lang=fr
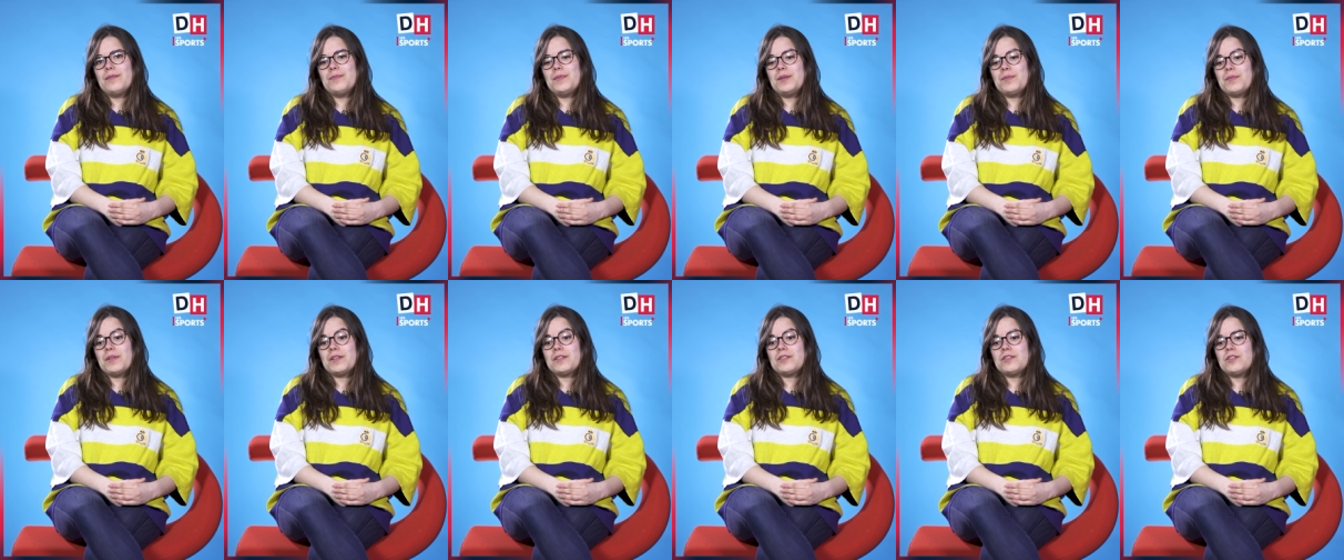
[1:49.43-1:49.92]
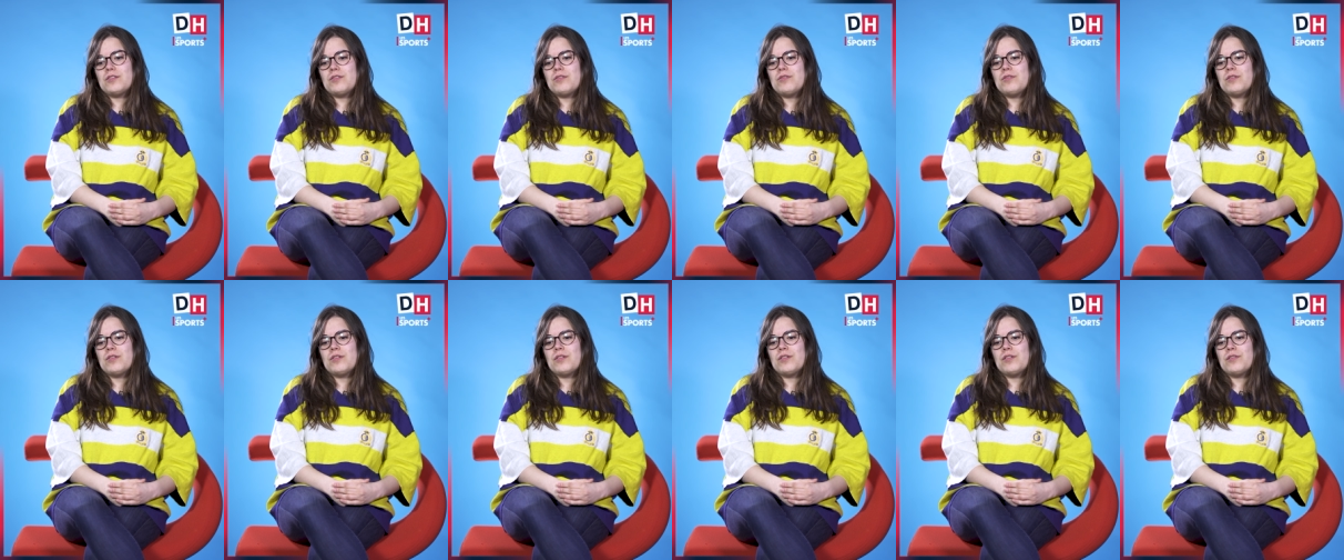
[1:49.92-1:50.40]
Mais
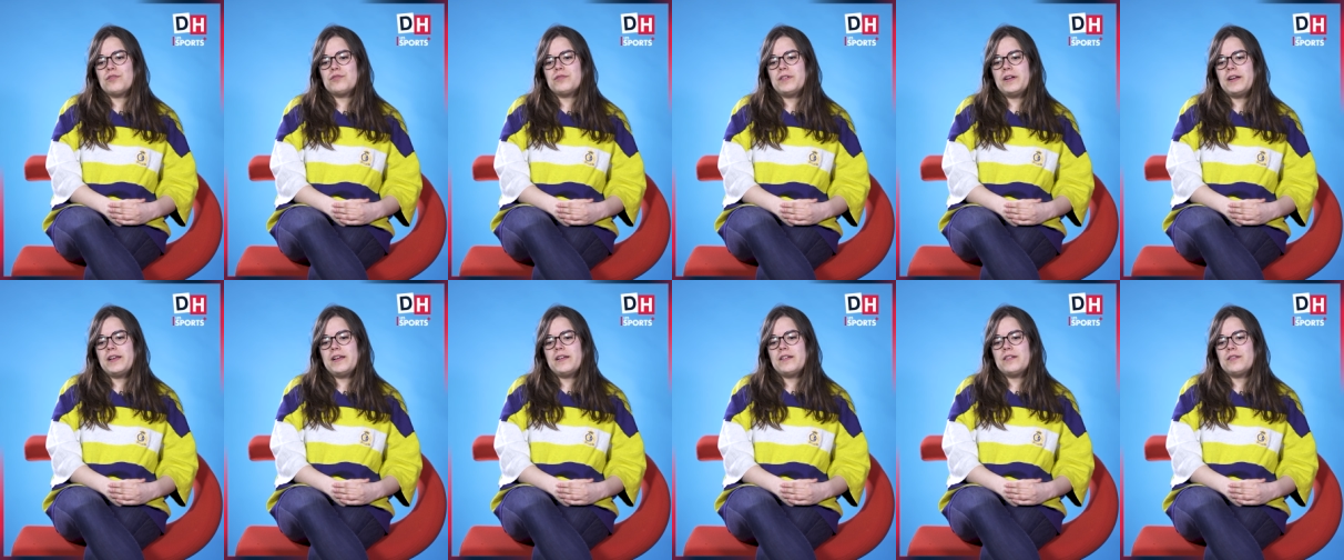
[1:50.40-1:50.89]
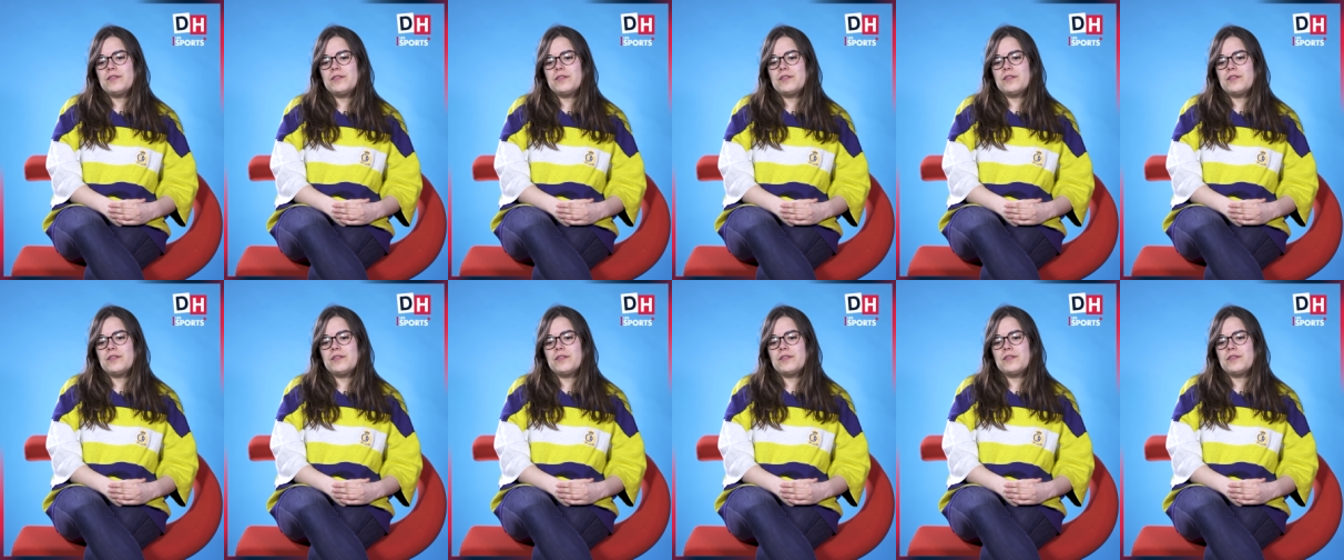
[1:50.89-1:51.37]
maintenant, euh,
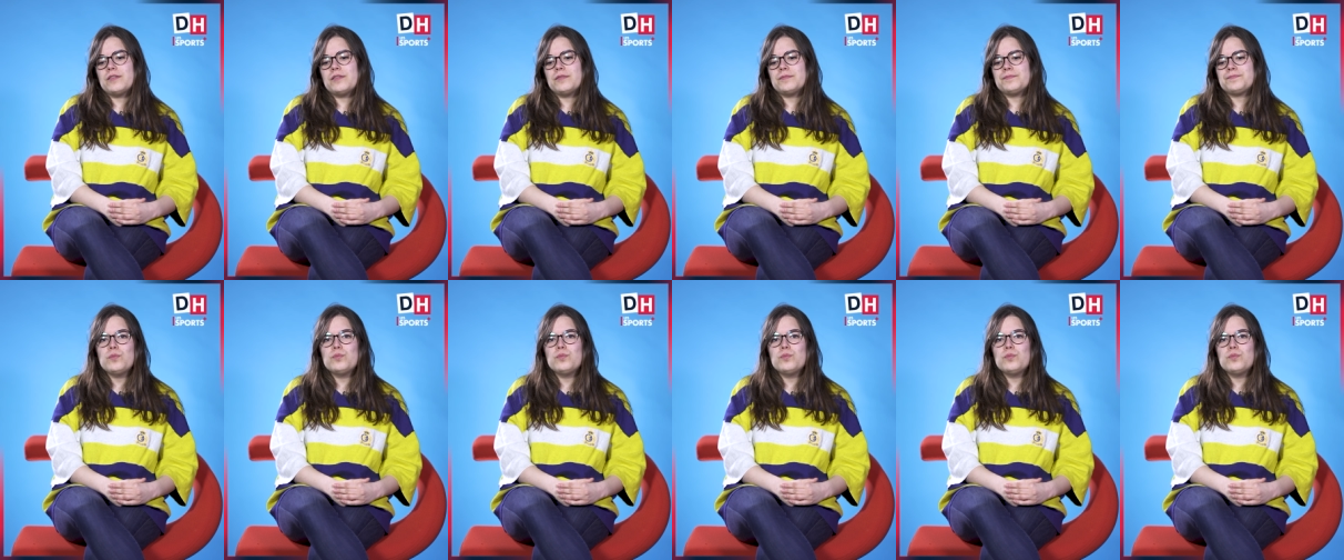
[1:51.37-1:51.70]
voilà,